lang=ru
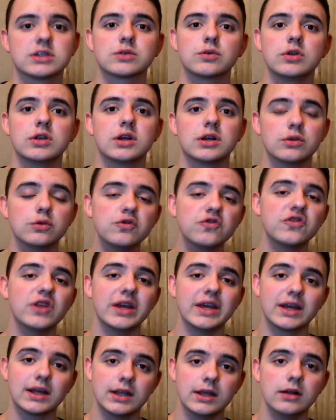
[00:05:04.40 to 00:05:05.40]
сколько нужно
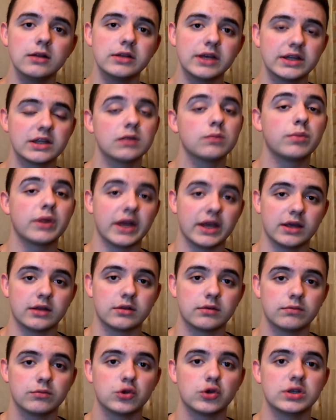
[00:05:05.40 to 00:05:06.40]
и клеил на этот
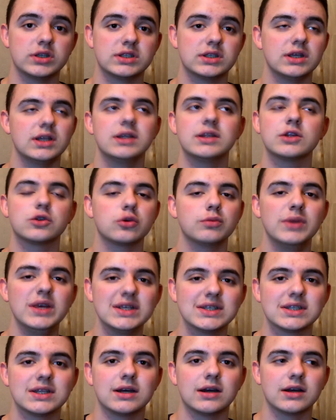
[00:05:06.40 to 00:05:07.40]
брекет. То есть или на то
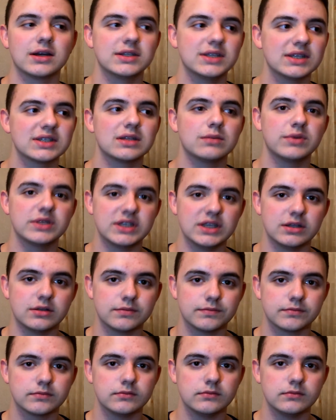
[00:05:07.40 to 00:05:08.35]
место, где стоматит.